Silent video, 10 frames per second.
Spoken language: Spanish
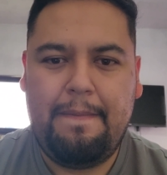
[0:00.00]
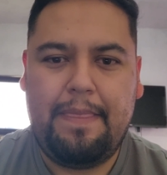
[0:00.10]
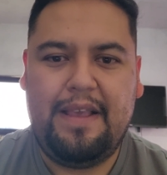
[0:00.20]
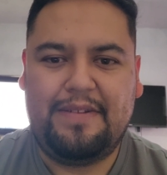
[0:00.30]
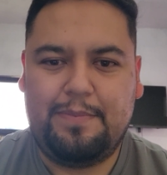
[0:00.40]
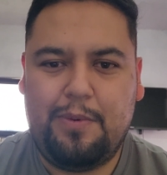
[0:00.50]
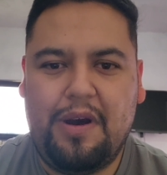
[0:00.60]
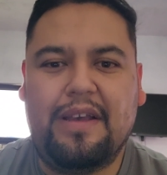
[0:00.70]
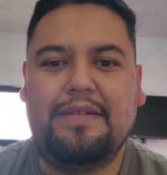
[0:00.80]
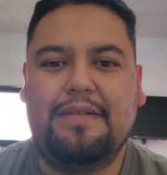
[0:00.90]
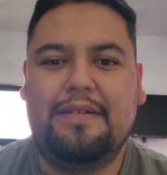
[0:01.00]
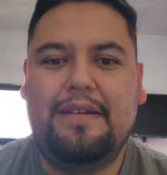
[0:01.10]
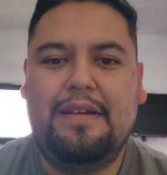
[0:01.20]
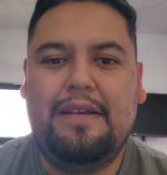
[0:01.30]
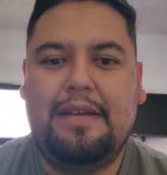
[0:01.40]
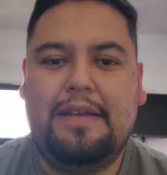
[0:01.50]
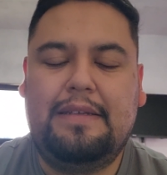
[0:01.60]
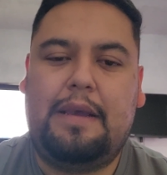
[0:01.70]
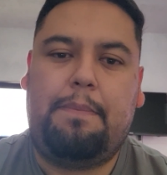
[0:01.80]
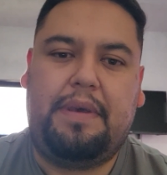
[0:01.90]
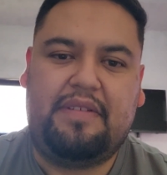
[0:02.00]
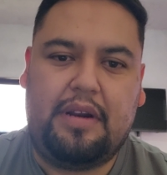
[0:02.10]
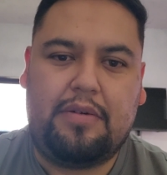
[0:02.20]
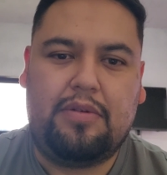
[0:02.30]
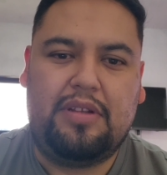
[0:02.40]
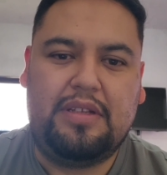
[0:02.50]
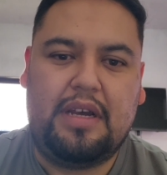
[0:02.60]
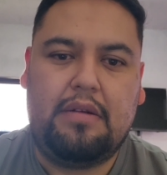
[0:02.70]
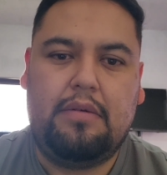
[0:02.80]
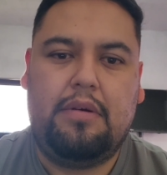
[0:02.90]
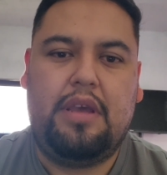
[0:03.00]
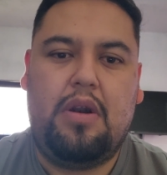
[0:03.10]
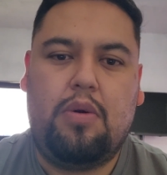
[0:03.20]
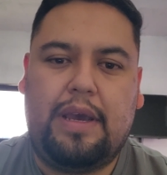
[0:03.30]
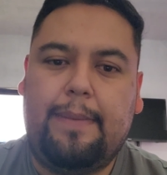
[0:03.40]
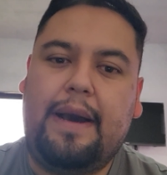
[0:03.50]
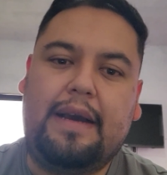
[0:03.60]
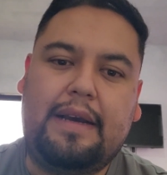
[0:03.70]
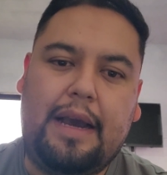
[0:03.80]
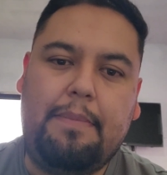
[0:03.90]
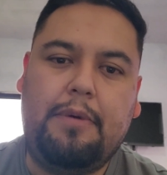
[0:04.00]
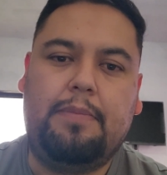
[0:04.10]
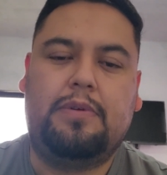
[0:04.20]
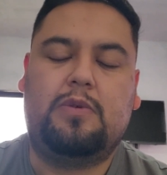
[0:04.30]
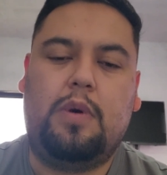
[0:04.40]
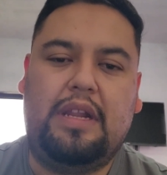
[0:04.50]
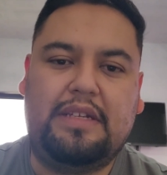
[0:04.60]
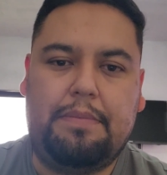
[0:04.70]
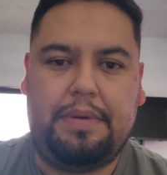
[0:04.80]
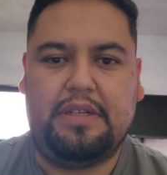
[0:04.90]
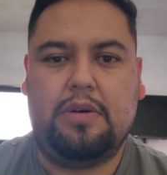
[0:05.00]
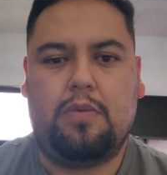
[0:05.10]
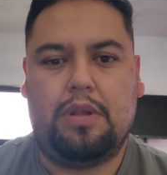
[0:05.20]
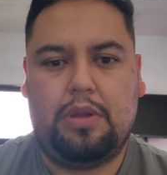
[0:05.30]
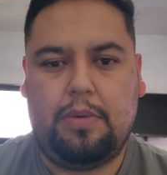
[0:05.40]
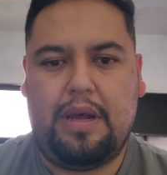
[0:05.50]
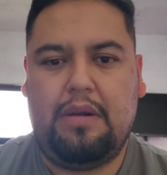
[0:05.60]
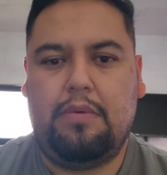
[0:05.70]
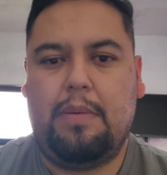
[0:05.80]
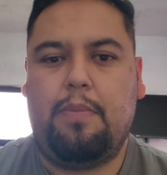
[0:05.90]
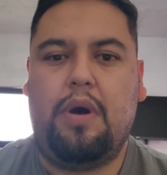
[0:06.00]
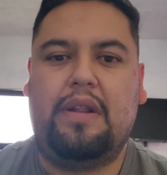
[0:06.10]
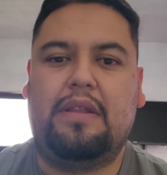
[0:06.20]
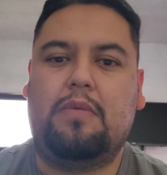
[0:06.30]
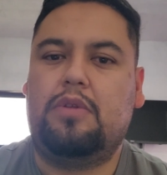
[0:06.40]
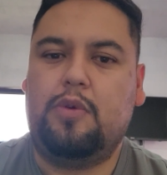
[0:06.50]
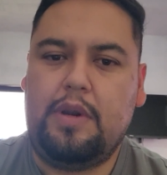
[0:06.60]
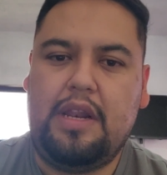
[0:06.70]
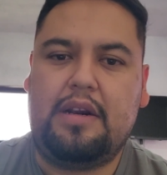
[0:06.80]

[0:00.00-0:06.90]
Después se empiezan a cotizar. Oye, lo que va a cambio, pues cuál es el precio, cuánto vale una puerta, cuánto vale el